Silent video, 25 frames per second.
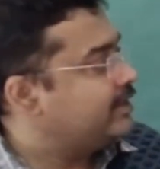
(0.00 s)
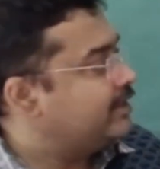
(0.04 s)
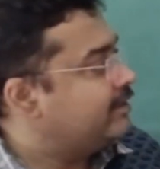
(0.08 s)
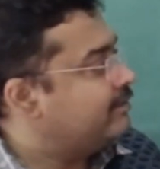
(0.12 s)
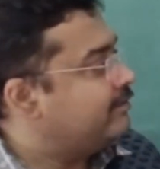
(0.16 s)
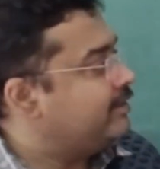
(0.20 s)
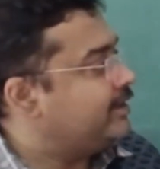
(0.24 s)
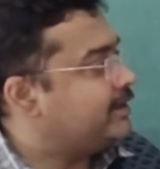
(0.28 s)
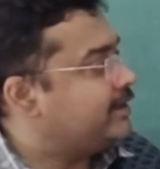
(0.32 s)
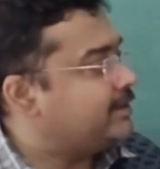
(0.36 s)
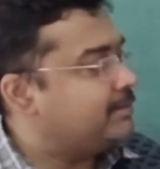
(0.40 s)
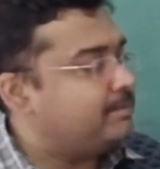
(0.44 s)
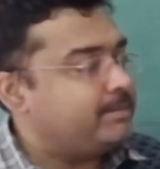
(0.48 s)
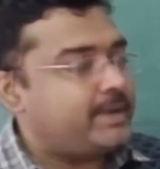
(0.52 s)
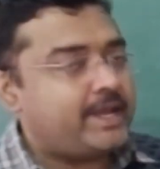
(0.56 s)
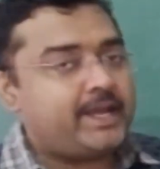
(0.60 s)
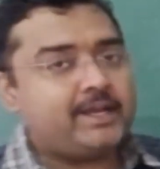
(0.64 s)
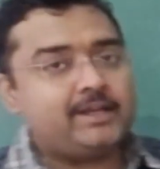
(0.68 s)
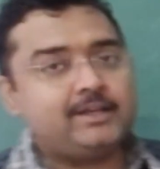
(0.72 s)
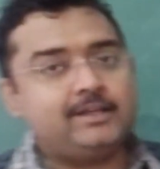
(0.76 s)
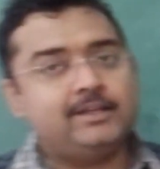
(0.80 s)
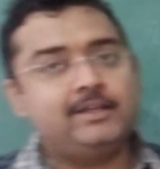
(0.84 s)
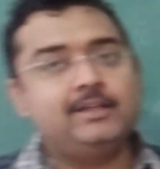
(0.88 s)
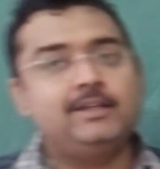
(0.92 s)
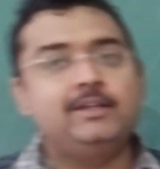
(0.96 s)
वेलकम
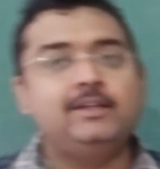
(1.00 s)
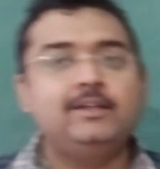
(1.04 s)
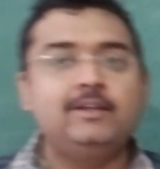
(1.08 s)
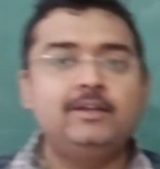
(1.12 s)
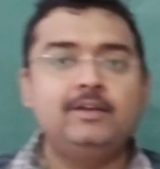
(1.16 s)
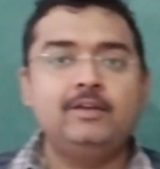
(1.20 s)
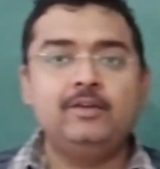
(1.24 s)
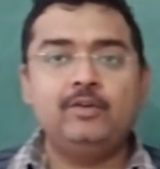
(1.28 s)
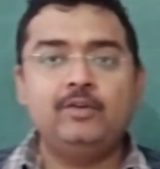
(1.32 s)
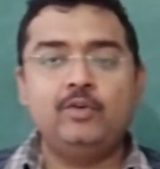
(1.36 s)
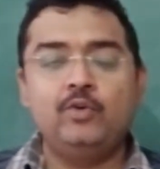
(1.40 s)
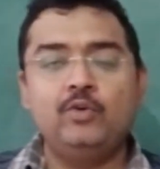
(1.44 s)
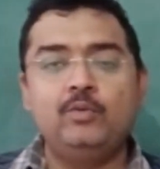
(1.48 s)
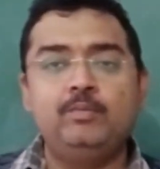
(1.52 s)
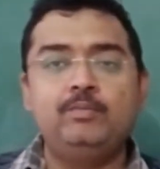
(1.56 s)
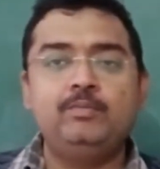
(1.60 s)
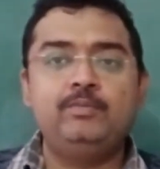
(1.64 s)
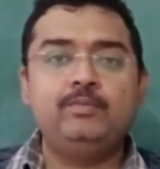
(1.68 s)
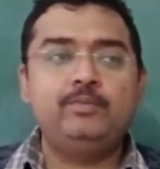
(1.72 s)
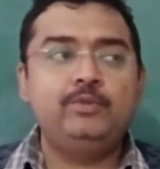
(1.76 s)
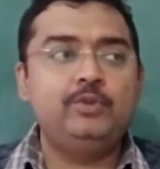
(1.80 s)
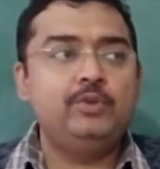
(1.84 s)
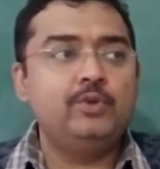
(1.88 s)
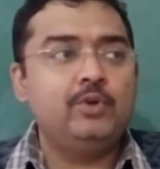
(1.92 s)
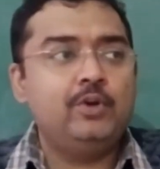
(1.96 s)
बैक
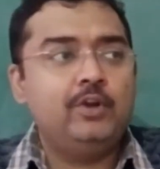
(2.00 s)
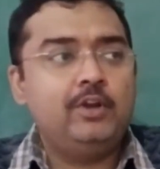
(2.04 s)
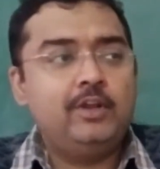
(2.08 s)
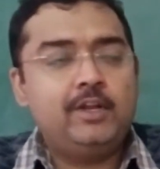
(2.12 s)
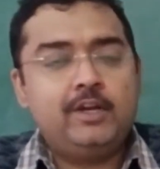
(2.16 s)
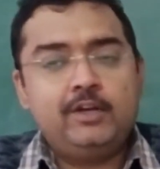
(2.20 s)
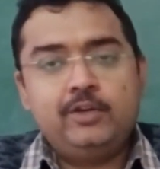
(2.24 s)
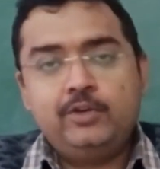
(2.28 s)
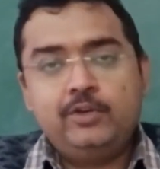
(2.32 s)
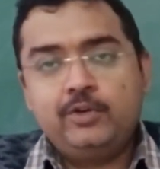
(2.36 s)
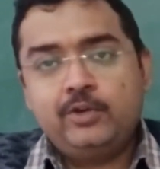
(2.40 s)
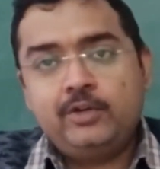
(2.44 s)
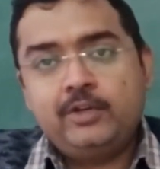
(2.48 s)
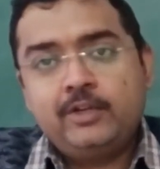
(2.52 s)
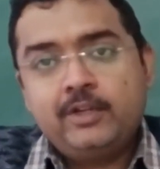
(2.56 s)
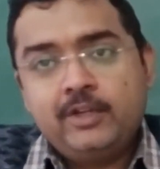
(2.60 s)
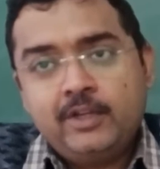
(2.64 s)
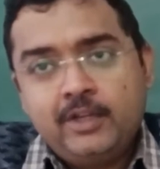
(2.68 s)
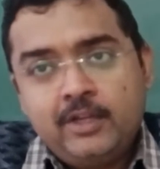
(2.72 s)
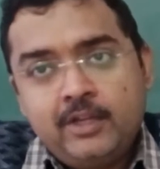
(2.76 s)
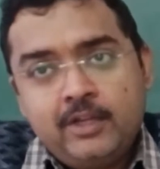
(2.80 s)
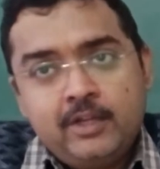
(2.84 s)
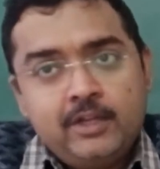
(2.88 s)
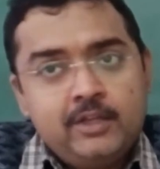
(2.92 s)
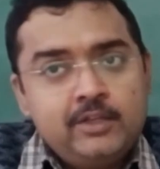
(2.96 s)
होप यू ऑल आर गुड
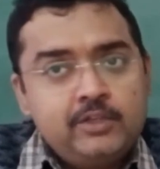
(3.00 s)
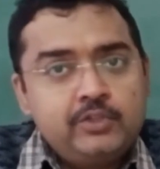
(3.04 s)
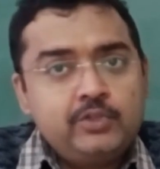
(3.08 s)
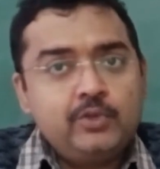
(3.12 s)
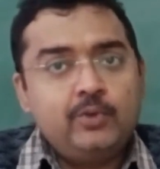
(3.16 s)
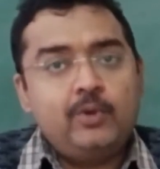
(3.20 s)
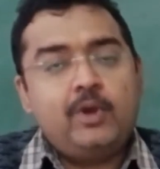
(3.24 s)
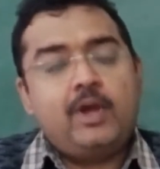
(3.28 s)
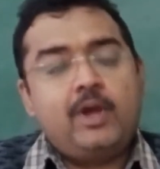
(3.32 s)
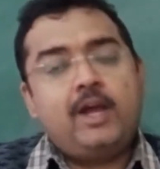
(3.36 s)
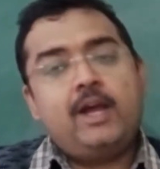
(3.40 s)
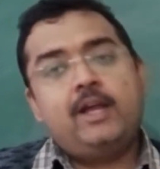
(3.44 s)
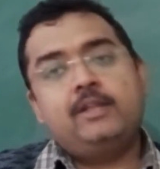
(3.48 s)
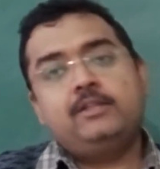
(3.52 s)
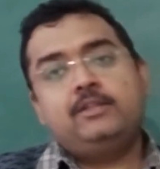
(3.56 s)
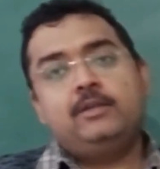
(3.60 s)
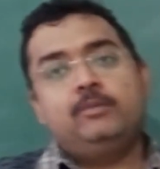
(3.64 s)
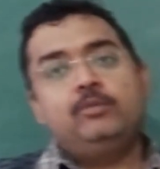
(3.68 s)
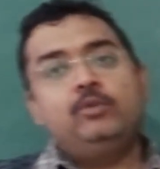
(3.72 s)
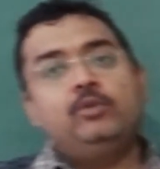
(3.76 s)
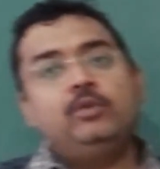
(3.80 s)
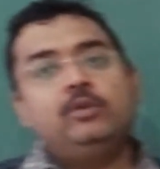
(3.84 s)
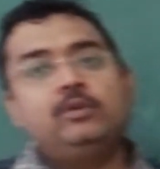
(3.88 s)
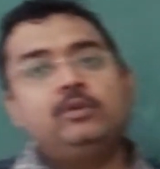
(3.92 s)
सो आज हम लोग